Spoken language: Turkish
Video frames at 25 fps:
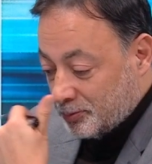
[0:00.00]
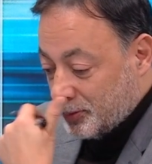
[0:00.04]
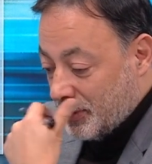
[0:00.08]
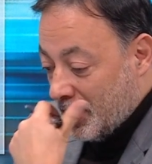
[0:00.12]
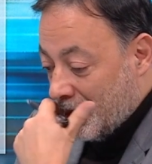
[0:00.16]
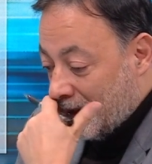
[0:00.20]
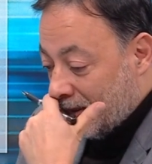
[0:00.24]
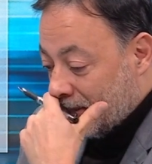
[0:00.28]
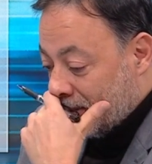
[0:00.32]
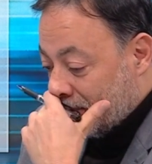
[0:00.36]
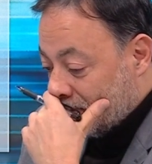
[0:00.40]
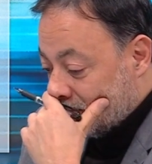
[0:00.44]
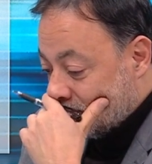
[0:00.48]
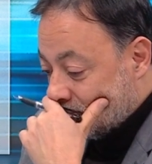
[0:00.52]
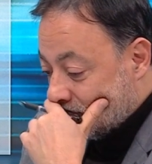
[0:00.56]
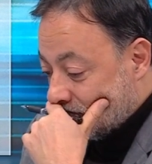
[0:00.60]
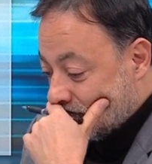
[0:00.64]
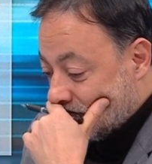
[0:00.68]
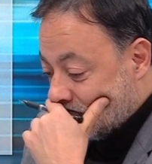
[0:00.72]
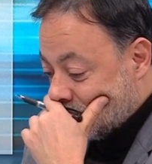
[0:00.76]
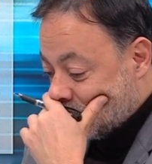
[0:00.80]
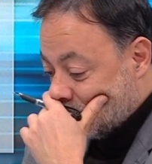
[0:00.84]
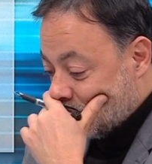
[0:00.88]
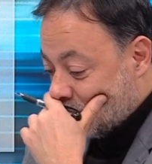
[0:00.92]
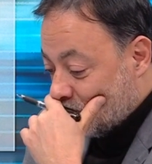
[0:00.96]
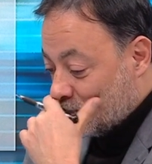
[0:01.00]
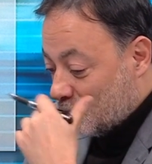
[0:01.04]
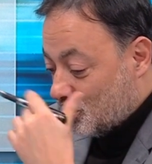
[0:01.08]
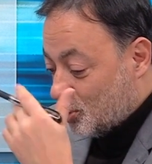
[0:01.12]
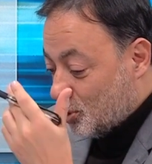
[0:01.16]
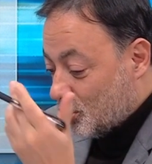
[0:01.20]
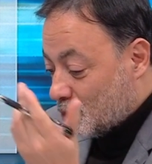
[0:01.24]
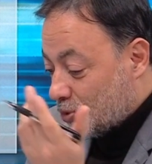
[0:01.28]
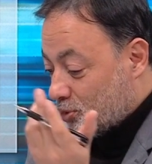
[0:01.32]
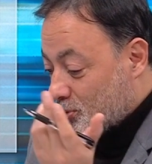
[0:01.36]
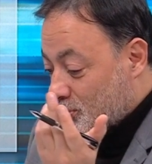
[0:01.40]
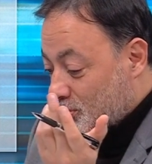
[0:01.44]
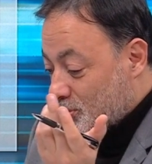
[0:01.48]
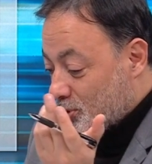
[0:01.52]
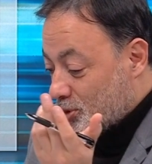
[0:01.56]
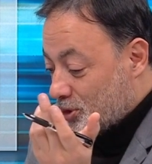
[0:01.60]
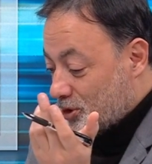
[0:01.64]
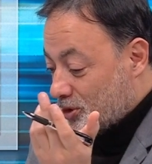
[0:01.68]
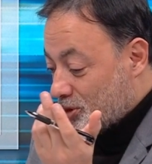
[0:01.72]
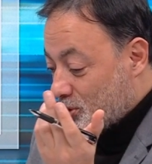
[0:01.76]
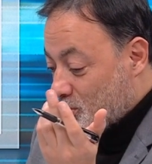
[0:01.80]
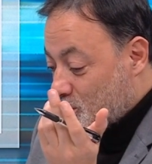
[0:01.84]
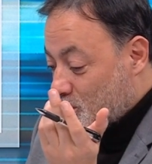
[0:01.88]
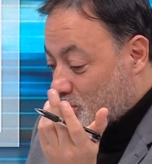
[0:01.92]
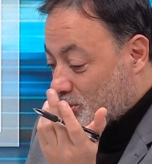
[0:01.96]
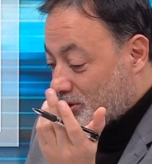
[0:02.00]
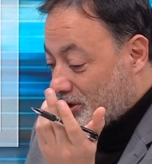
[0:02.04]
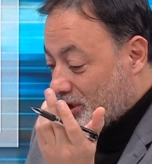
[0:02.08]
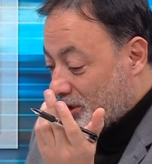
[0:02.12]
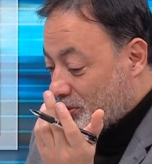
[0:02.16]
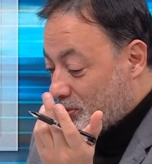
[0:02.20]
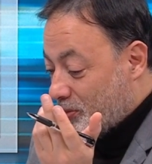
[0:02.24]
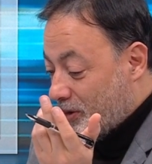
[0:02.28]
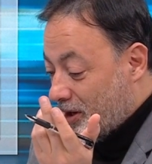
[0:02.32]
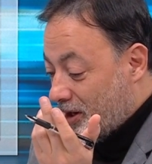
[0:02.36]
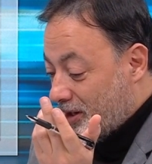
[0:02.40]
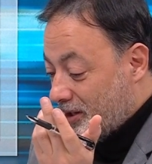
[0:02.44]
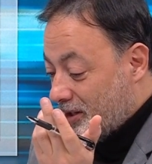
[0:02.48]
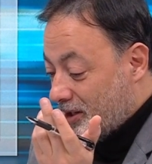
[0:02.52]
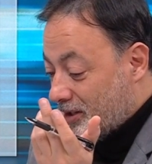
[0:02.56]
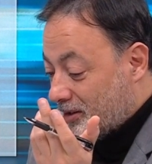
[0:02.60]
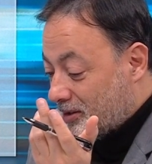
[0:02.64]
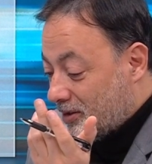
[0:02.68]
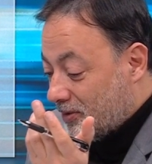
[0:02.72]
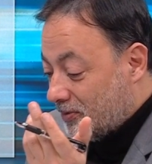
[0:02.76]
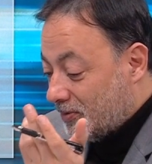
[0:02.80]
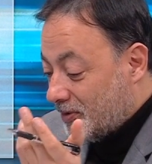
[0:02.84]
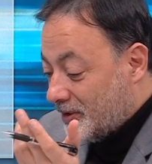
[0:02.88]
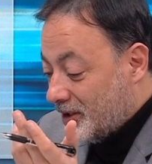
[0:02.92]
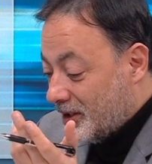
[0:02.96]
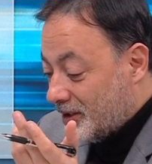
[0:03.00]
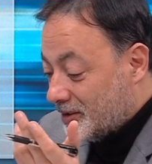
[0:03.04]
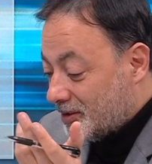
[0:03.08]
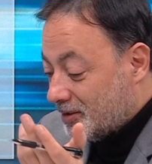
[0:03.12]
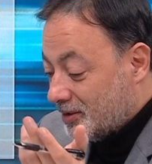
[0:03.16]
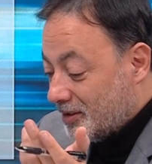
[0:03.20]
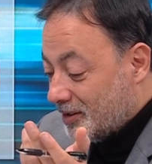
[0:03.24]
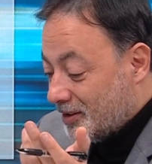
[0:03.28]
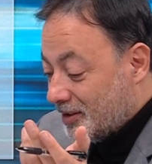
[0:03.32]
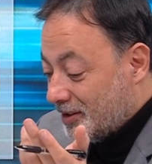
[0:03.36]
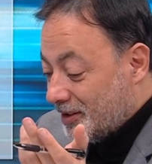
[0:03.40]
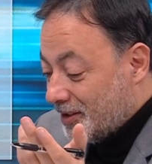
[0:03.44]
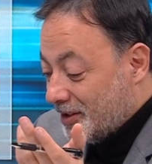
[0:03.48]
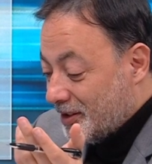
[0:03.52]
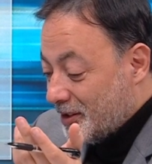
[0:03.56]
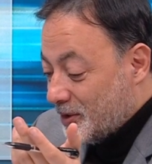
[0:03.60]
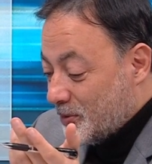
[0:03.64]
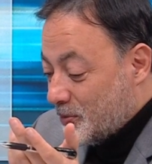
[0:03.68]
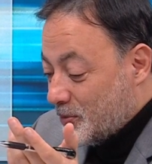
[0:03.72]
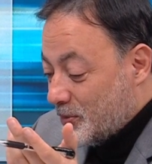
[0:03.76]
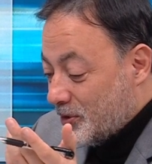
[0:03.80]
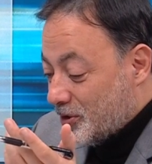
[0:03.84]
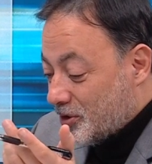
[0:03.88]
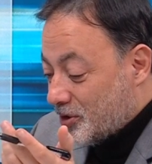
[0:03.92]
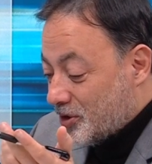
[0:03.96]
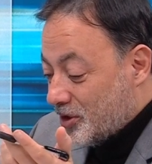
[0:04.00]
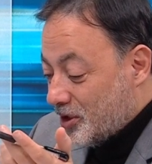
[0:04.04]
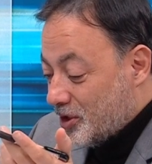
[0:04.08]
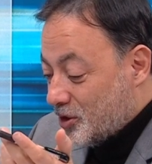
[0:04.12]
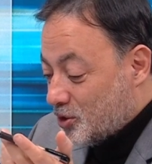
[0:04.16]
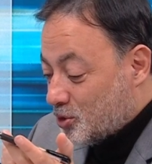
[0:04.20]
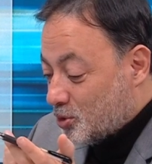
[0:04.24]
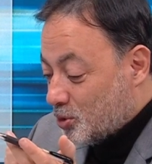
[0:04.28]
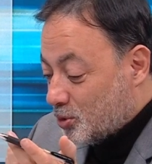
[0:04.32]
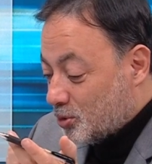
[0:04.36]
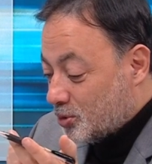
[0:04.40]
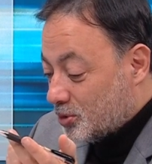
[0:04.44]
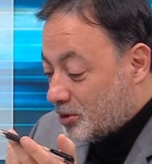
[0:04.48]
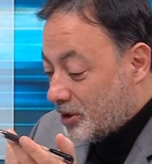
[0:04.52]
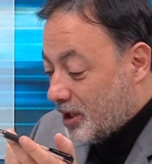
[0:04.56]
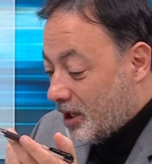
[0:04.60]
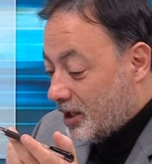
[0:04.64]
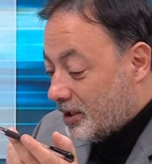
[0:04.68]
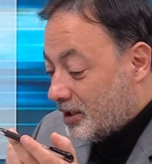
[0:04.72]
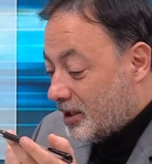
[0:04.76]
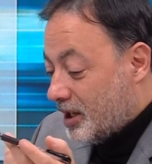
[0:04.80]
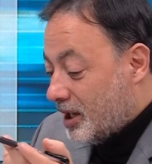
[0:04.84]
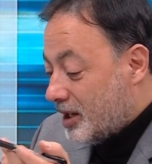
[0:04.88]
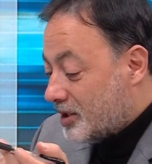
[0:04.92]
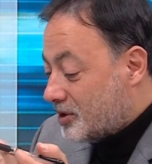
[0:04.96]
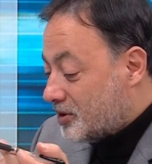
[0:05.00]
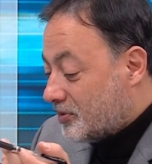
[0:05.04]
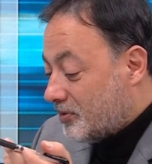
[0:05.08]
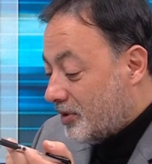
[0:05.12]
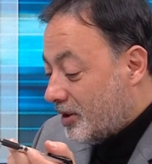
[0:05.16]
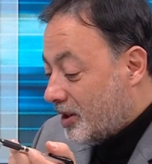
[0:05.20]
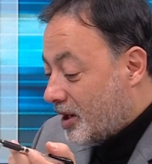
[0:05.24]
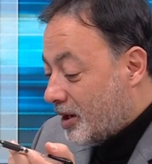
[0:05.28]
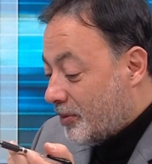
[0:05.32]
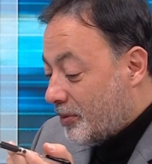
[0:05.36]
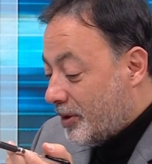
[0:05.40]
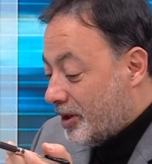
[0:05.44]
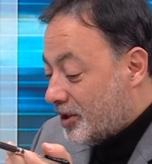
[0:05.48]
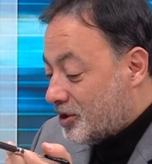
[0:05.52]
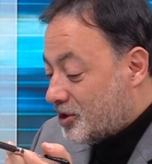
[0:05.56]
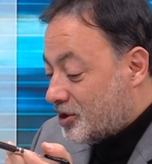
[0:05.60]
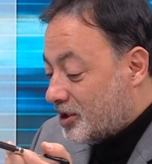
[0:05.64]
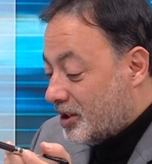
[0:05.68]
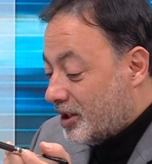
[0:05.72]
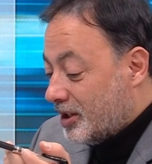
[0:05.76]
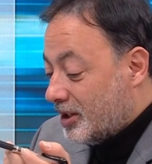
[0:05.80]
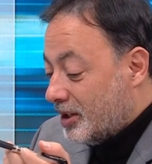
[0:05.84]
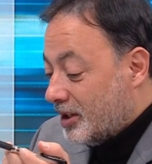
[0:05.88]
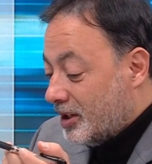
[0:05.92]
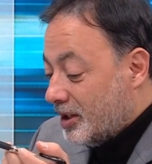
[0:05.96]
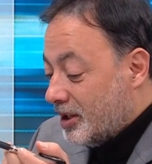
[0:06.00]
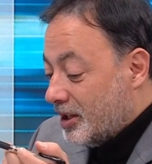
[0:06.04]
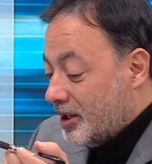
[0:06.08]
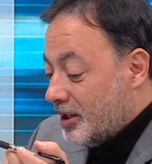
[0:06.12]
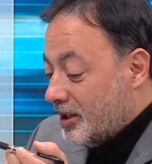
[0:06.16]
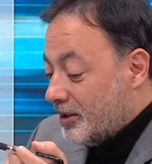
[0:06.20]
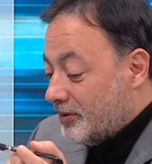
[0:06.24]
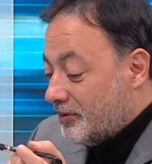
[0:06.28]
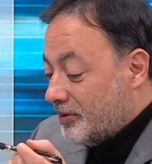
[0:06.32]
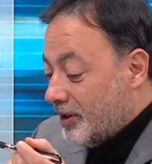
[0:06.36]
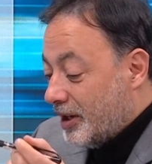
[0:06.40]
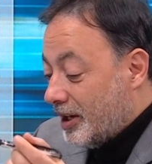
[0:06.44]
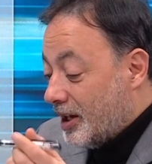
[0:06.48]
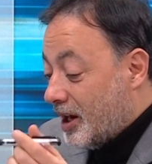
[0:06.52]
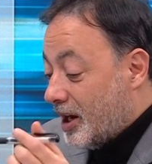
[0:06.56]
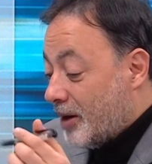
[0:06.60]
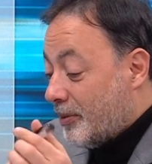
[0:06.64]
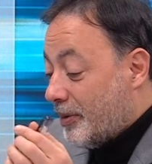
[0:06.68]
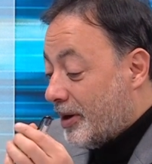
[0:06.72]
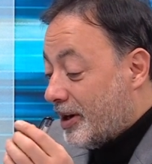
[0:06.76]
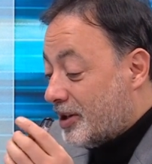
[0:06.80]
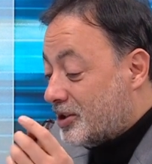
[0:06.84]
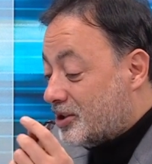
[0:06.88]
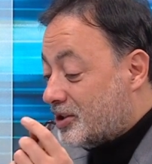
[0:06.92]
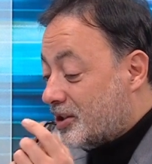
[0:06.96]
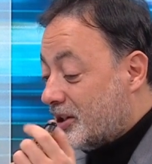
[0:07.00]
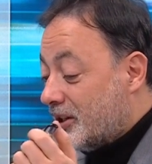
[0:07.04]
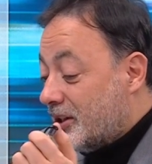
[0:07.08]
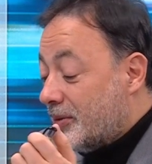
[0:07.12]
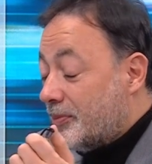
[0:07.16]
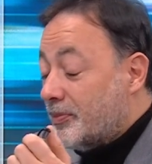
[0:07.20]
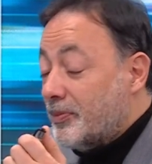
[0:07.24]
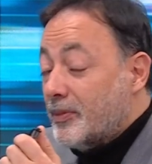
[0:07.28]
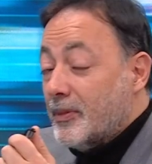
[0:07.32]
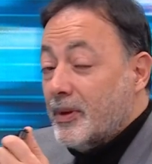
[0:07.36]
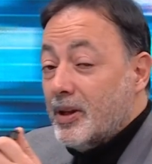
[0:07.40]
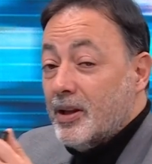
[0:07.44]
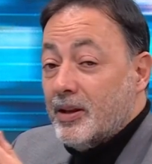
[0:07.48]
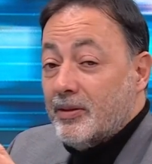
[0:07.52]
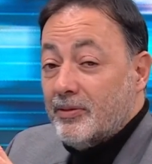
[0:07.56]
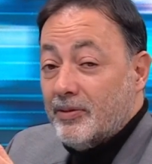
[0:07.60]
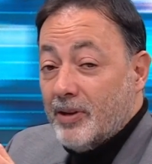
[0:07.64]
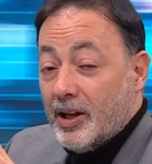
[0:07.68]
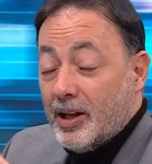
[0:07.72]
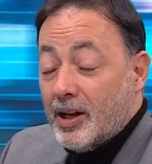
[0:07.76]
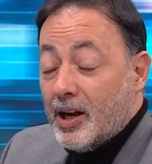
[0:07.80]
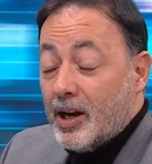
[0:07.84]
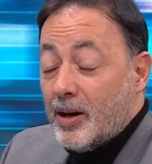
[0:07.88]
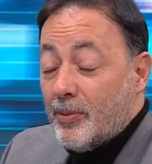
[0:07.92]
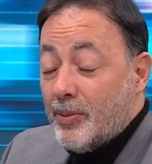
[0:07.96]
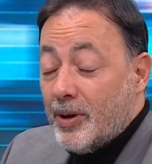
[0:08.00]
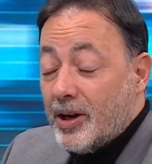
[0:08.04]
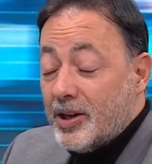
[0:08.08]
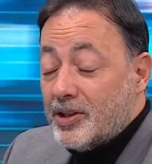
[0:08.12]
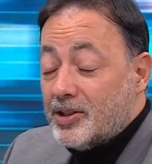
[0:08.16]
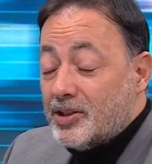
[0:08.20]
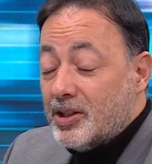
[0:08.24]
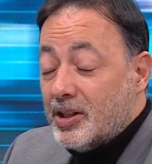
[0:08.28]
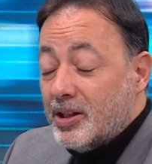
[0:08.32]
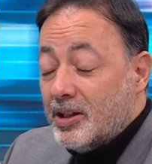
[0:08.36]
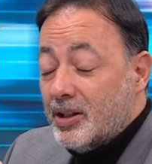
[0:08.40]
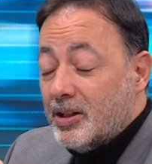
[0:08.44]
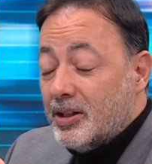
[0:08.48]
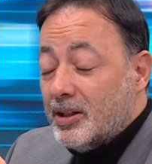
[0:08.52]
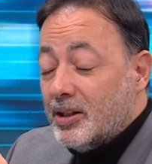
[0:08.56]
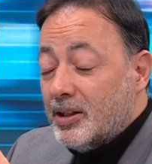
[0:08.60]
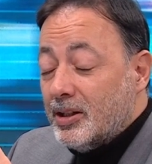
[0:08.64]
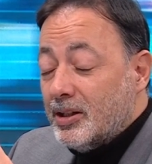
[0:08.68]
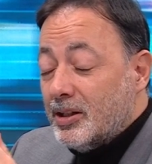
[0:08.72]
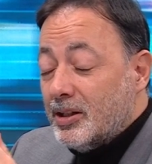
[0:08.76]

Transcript: yani bu çok yüksek maliyetli filan bir iş olur. Yani gerçi Fenerbahçe transferi olarak Fenerbahçe Fenerbahçe e,